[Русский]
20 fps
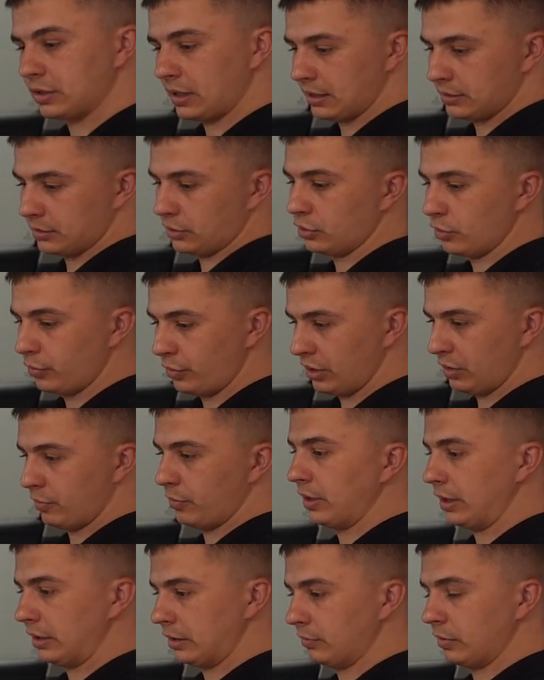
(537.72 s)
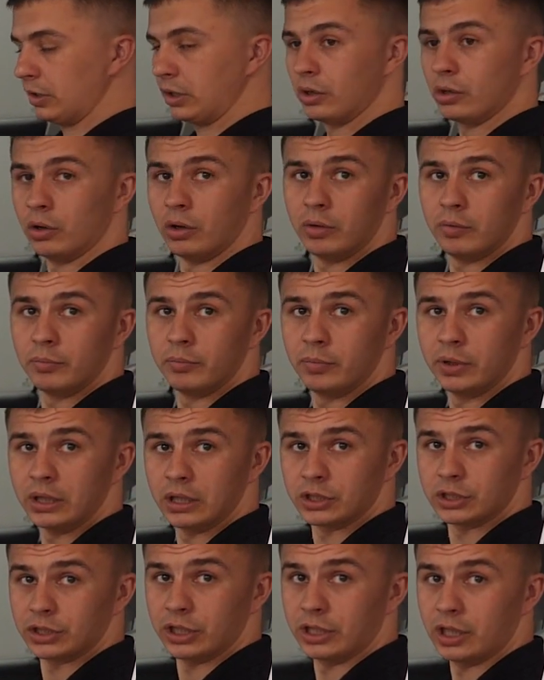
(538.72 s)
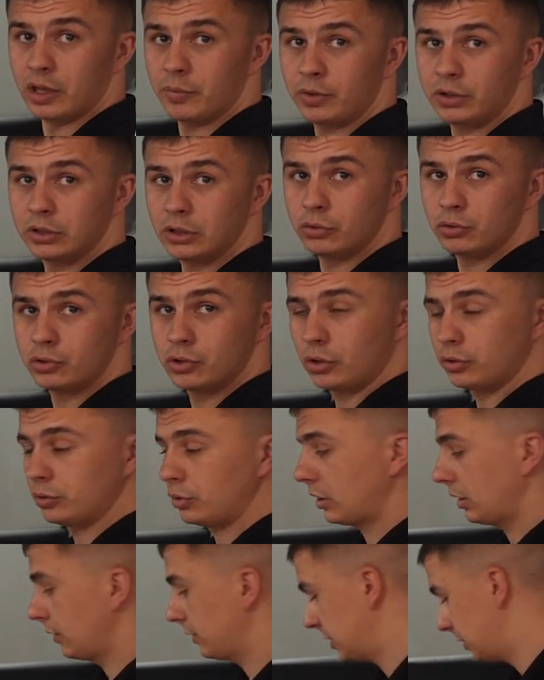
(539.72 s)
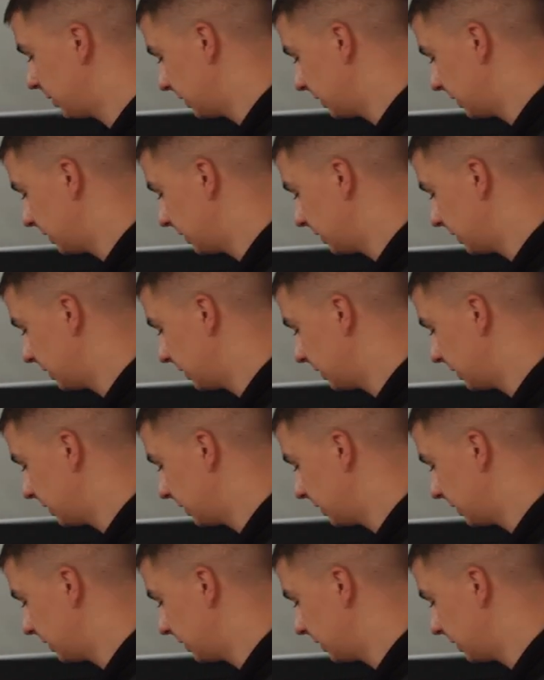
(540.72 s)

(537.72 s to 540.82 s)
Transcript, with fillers: сразу оно принимает мое положение предыдущее, которое я